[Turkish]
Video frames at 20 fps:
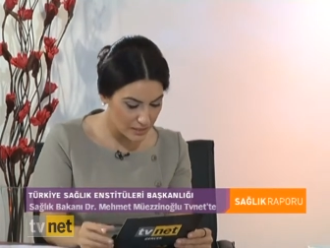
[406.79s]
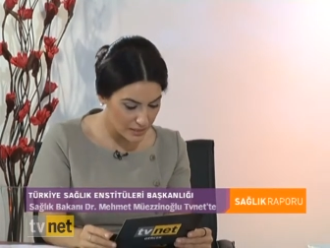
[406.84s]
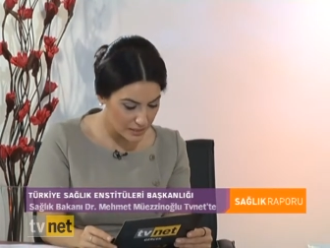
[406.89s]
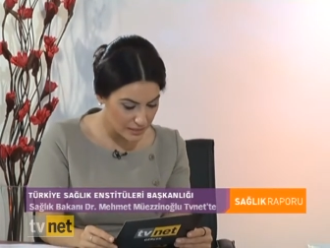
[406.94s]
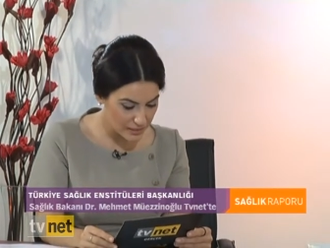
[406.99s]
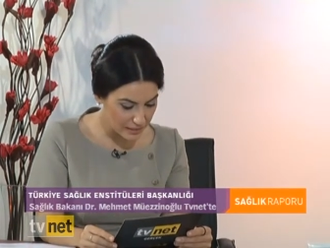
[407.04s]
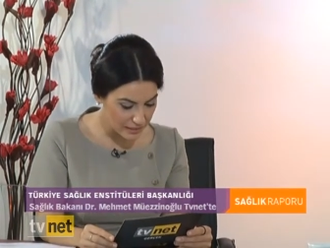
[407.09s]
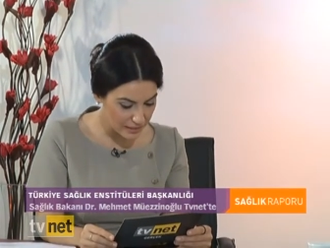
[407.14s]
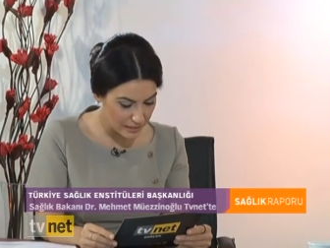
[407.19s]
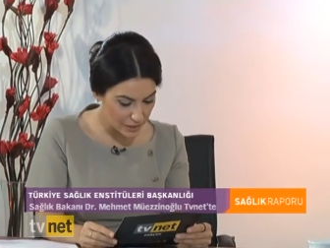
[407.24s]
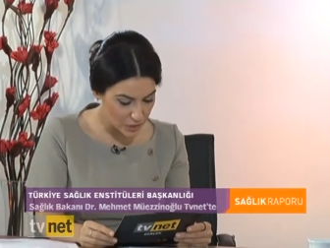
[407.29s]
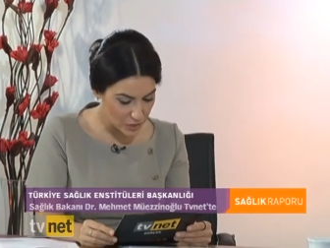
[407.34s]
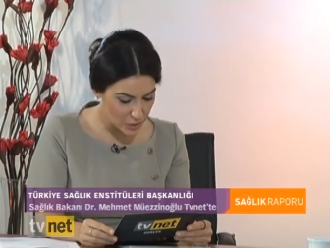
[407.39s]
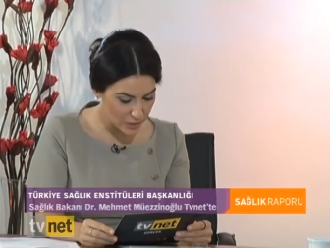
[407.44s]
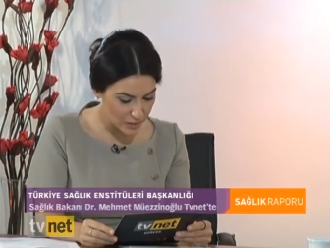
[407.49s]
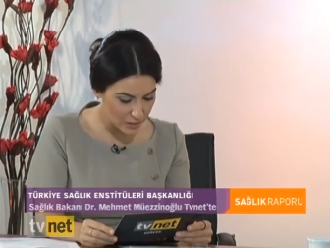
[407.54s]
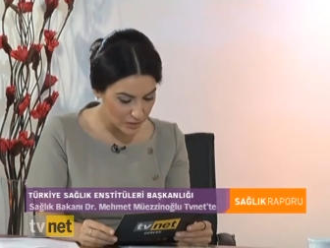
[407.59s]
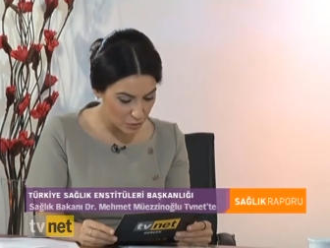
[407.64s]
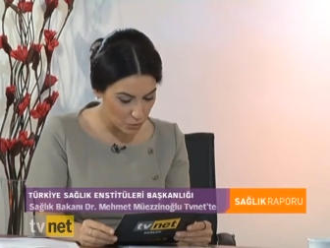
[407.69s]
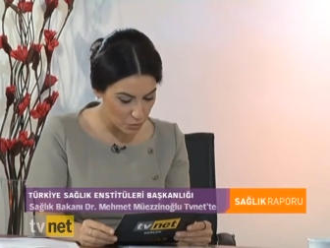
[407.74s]

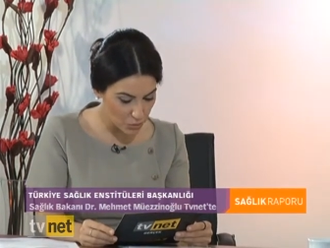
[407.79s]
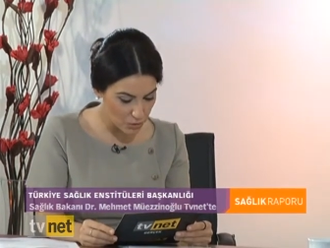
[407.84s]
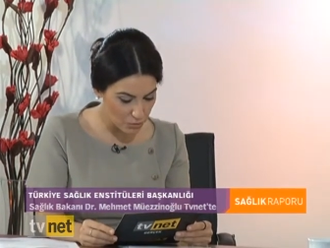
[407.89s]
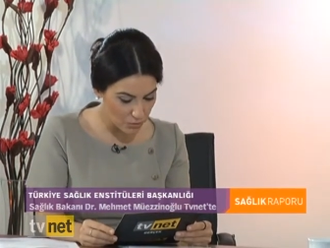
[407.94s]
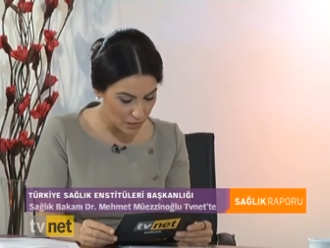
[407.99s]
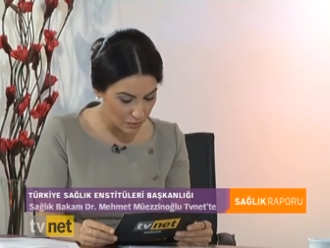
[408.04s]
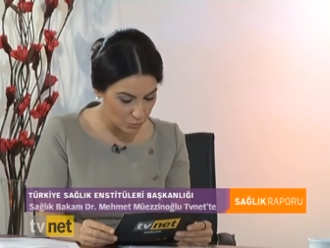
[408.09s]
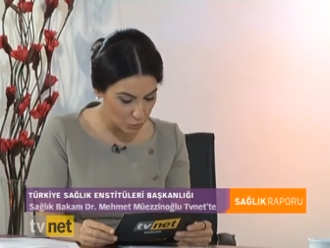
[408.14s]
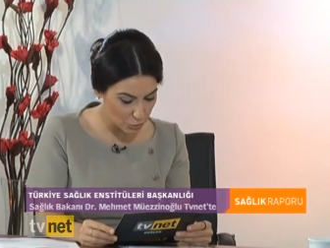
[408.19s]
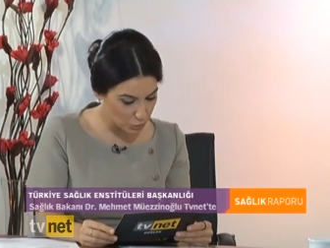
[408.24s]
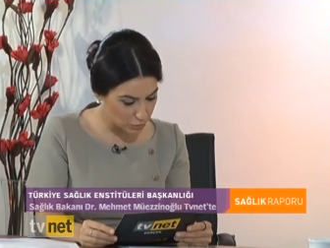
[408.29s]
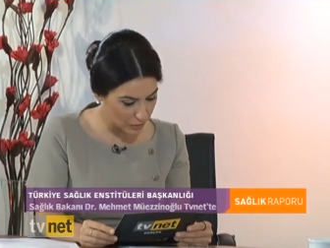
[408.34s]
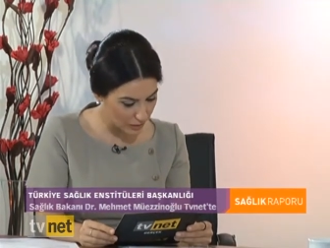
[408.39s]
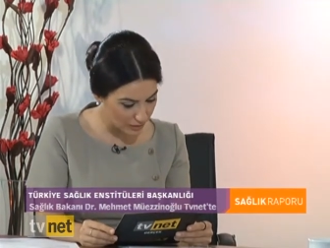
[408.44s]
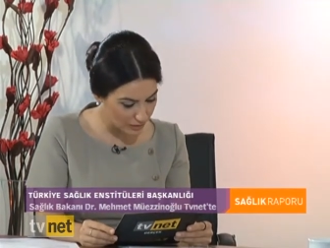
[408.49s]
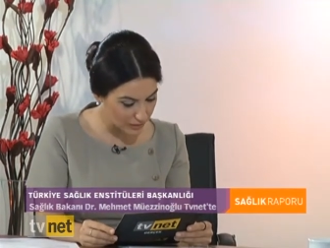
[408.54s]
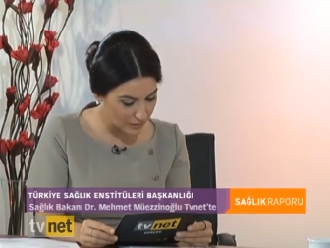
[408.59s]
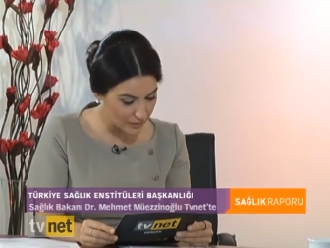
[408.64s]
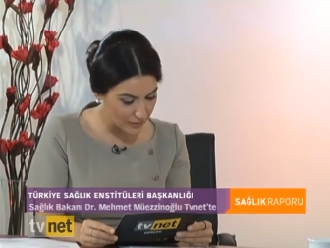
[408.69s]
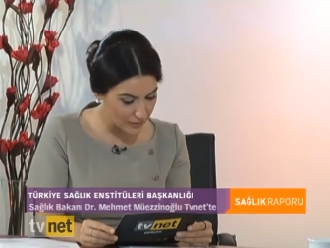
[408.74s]
destekleneceğini de o zaman
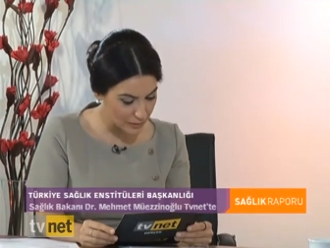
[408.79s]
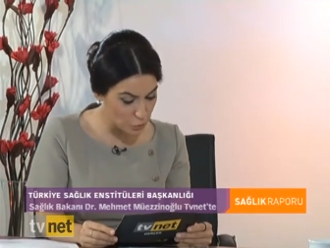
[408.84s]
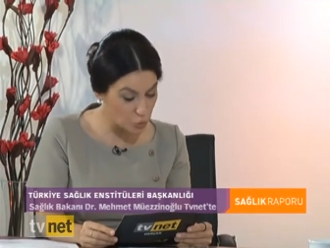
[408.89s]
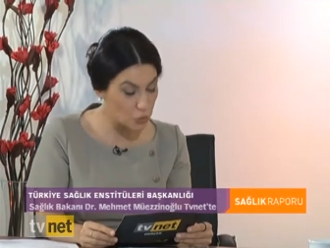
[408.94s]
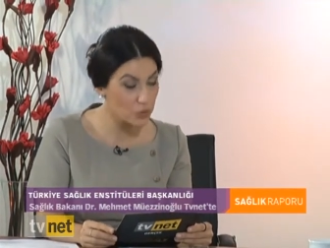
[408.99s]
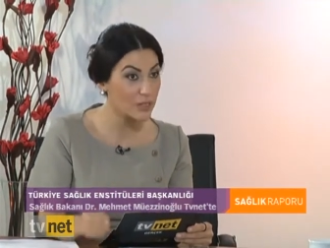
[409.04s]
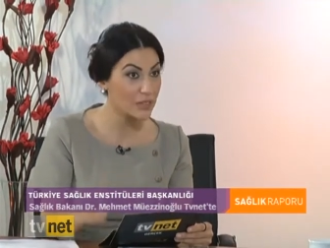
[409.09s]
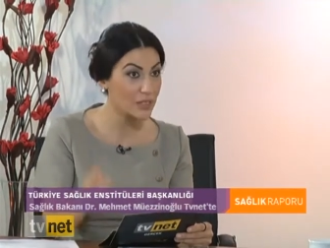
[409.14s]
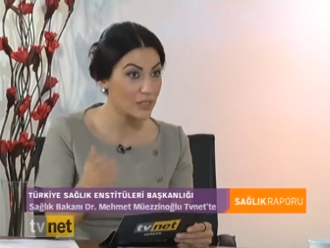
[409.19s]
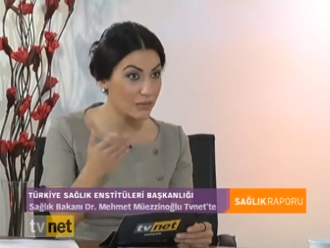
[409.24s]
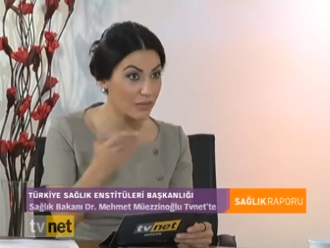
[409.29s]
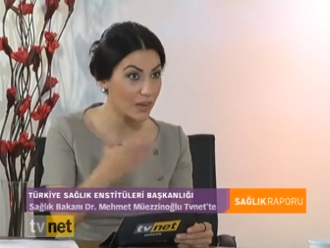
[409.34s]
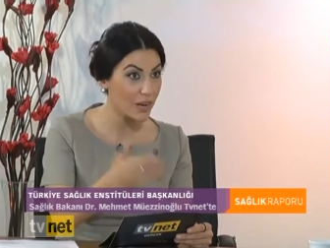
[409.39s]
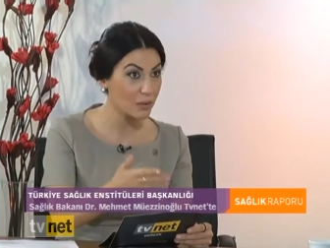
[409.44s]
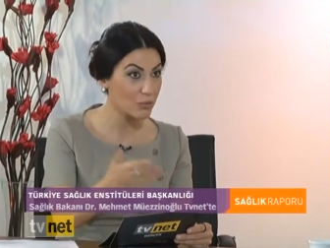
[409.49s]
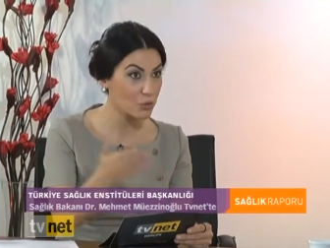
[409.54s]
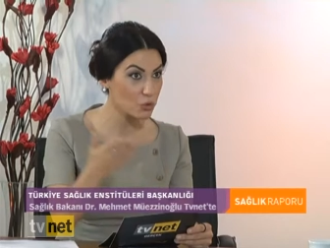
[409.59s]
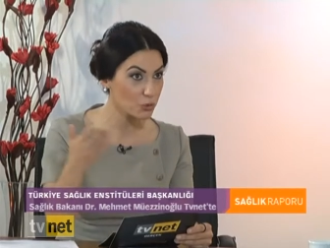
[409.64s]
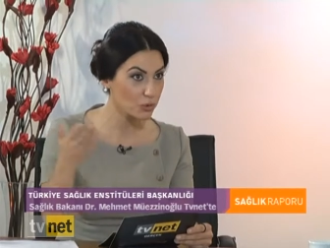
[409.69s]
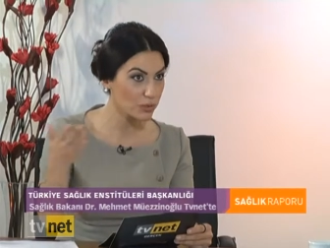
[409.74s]
buradan e, müjdesini
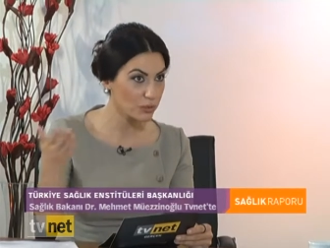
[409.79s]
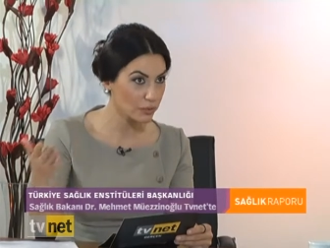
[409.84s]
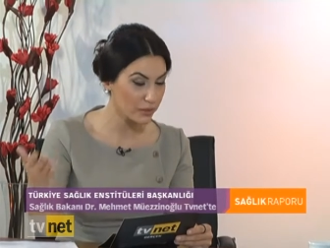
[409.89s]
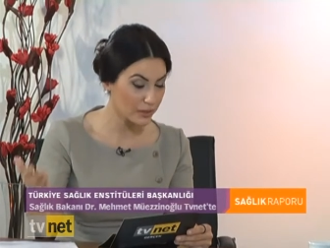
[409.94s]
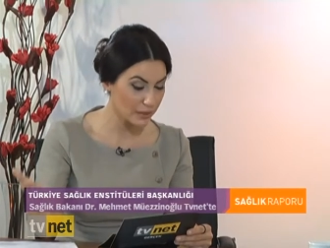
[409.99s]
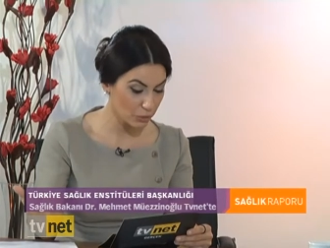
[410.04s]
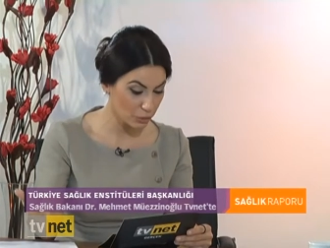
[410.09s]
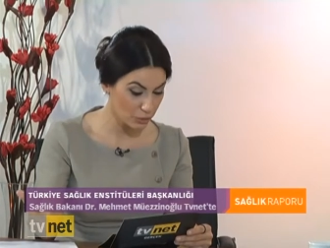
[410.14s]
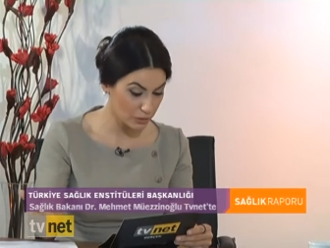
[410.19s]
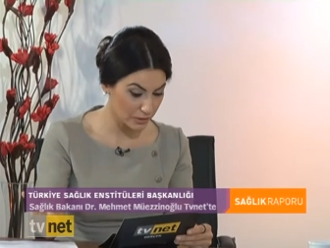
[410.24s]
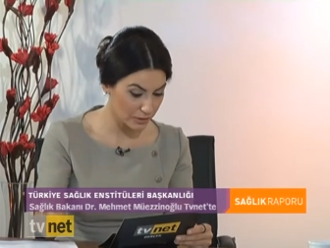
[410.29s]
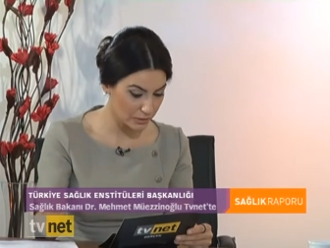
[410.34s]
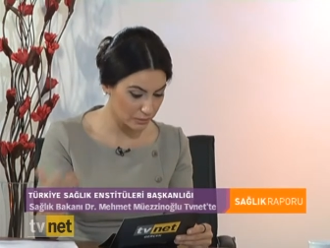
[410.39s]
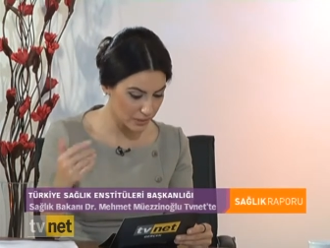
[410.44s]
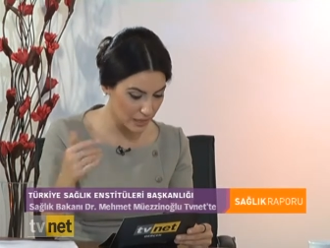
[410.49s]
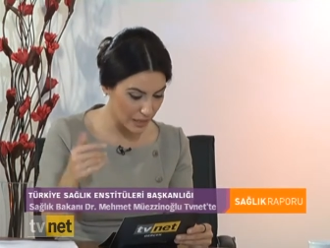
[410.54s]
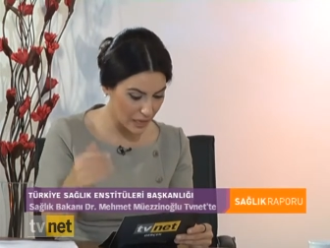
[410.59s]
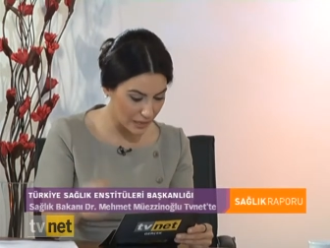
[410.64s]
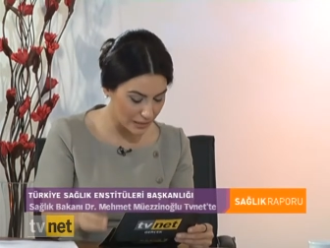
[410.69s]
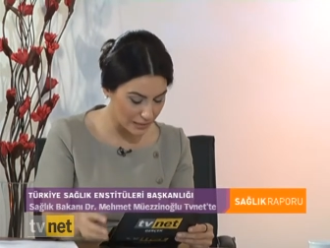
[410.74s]
vermiş olabil, olalım
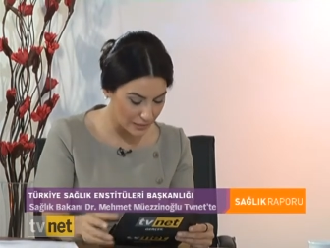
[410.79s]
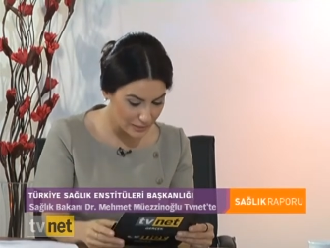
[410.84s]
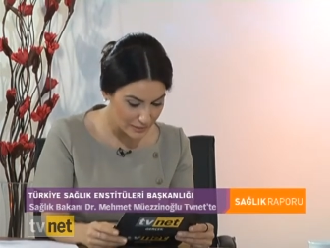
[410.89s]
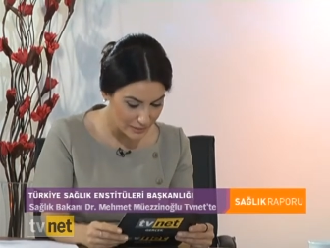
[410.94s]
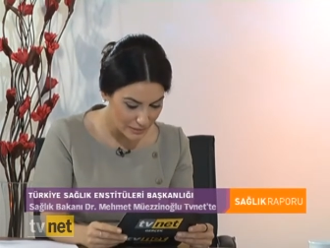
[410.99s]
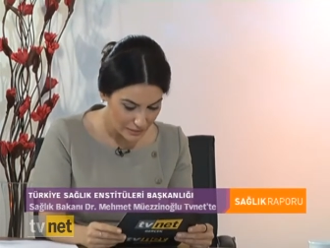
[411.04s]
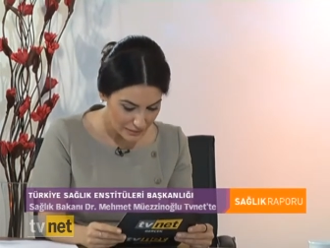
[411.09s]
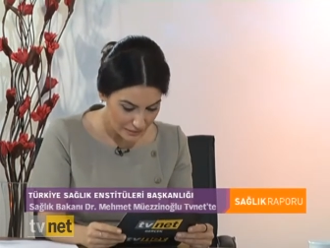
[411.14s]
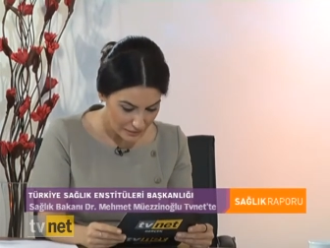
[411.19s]
yerli